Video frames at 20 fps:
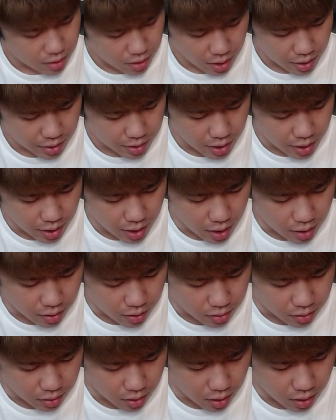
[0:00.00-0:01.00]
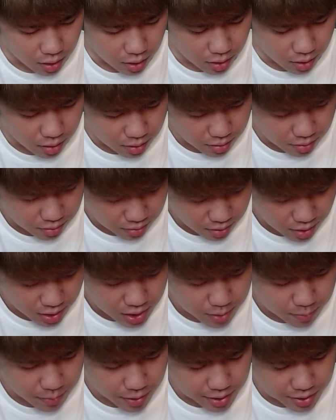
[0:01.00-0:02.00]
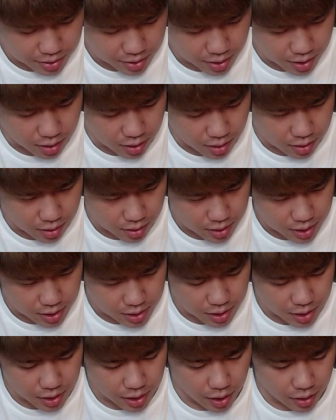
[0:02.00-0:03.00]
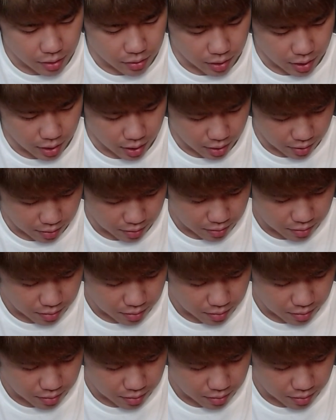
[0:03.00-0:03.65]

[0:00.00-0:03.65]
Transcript: 相手エリアあるかな。足前追加さすがにないよね。